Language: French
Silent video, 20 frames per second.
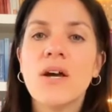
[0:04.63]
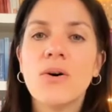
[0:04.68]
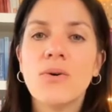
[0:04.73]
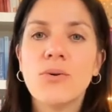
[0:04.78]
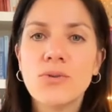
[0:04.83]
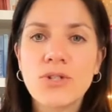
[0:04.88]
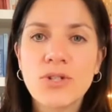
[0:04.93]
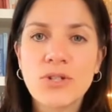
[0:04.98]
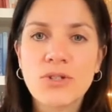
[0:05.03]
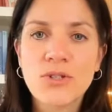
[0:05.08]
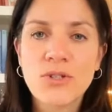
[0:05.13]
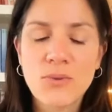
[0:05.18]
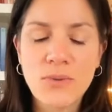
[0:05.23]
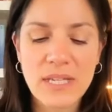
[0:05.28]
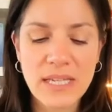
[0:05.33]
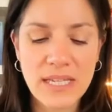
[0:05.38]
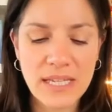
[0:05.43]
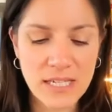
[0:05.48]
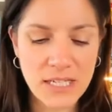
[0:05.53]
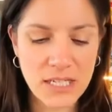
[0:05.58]

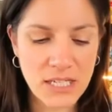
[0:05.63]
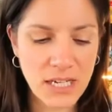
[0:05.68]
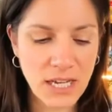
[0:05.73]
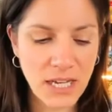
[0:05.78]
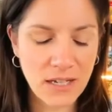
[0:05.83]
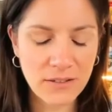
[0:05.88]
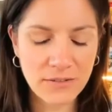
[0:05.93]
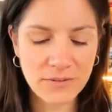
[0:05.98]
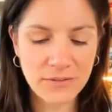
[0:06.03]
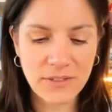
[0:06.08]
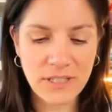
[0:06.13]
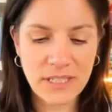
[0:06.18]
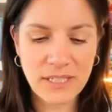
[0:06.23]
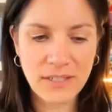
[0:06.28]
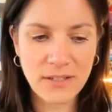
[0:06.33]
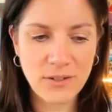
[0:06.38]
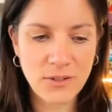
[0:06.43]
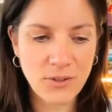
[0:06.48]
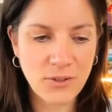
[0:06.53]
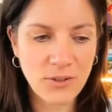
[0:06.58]
Aujourd'hui, j'ai envie
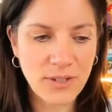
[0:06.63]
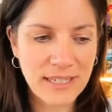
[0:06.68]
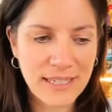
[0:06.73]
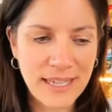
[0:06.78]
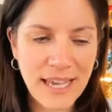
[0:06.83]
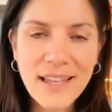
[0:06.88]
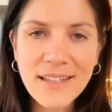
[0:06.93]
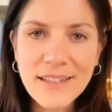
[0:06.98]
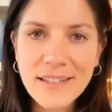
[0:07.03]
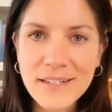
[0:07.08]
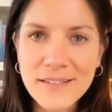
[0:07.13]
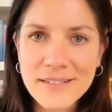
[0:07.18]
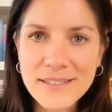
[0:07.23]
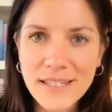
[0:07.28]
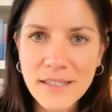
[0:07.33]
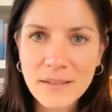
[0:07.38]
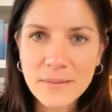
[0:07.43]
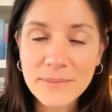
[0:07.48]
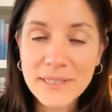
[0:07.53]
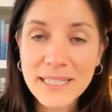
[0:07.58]
qu'on regarde
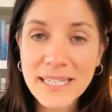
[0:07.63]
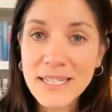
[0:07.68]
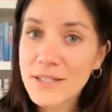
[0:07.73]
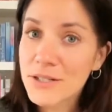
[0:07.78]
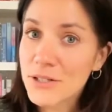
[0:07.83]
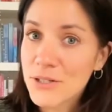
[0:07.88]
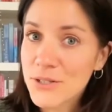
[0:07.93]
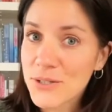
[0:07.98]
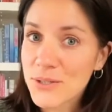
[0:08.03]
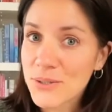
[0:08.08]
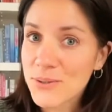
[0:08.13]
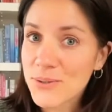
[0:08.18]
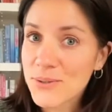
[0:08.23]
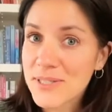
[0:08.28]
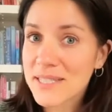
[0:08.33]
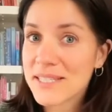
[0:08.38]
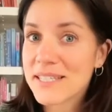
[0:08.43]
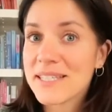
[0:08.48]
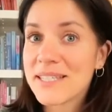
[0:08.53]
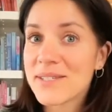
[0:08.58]
ensemble quelque
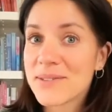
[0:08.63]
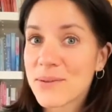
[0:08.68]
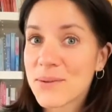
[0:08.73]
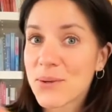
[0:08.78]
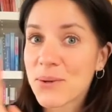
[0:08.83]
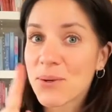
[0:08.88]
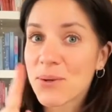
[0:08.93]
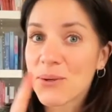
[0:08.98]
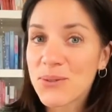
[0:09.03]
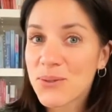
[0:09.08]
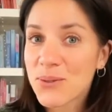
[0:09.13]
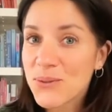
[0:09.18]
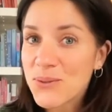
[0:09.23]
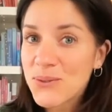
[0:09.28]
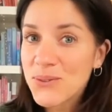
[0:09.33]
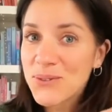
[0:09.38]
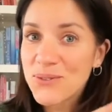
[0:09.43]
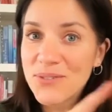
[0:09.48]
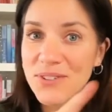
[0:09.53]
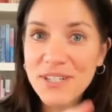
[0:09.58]
chose qui se
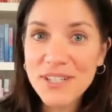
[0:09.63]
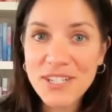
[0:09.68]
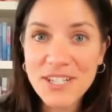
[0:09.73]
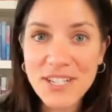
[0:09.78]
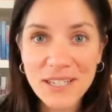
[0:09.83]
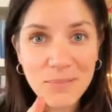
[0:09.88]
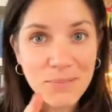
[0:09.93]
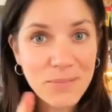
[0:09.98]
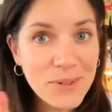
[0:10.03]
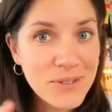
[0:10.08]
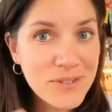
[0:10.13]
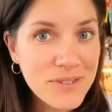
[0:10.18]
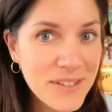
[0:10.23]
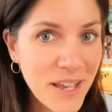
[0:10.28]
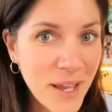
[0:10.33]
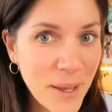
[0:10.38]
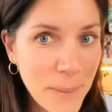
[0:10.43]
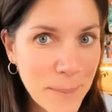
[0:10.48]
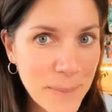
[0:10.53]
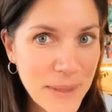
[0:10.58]
retrouve chez
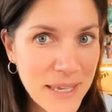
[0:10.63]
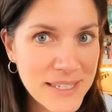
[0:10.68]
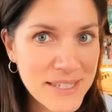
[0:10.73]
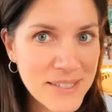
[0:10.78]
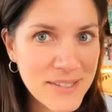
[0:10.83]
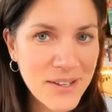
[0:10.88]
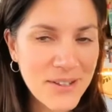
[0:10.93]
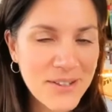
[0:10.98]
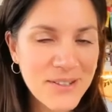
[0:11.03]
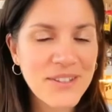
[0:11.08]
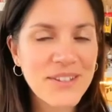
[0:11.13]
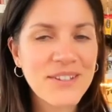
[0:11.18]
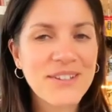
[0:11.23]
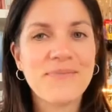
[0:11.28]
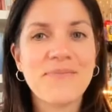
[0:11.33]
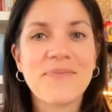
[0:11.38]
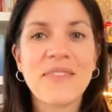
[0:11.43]
plusieurs personnes.